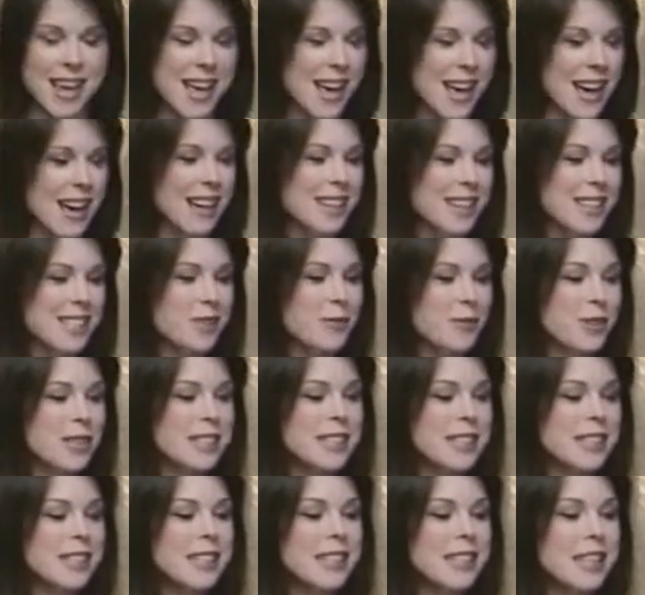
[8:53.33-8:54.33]
Alors, cette
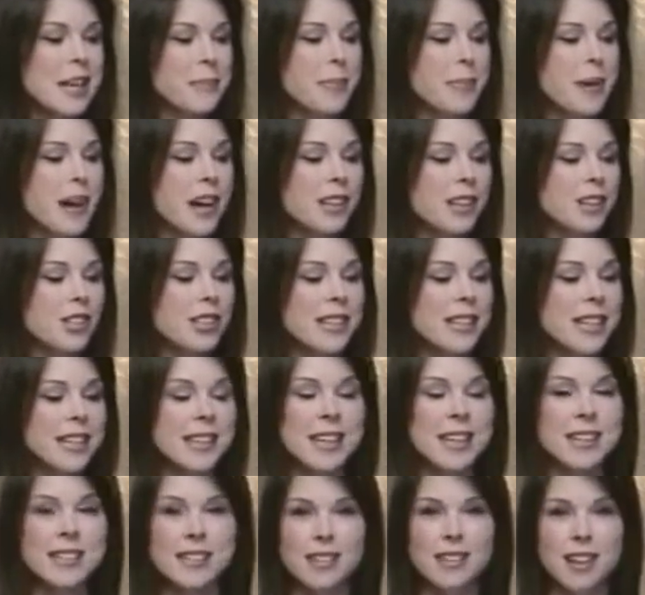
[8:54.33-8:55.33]
fois-ci, c'est de la part de
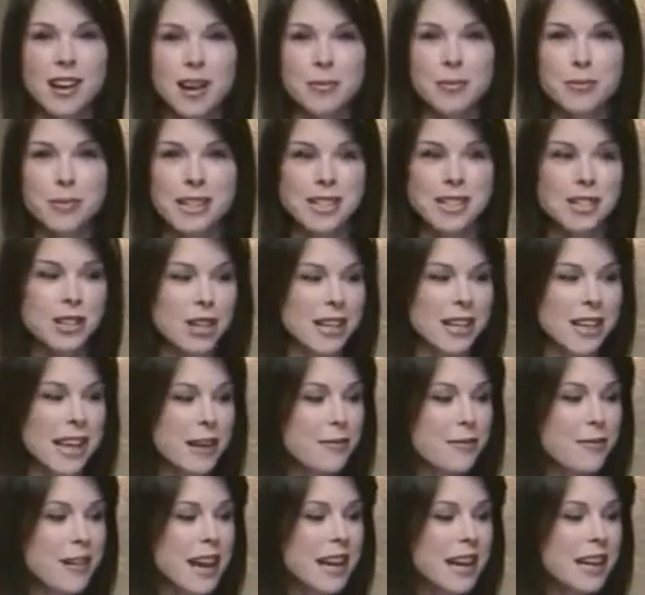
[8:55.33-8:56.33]
Nathalie Tremblay de
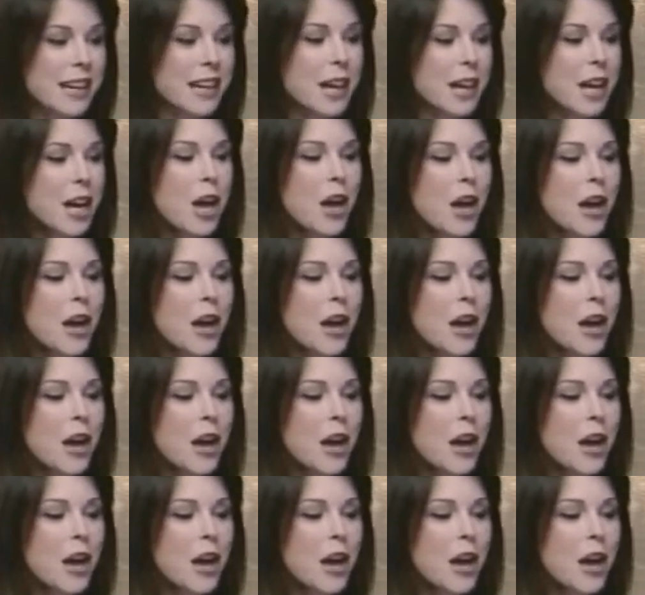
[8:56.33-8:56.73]
Laval.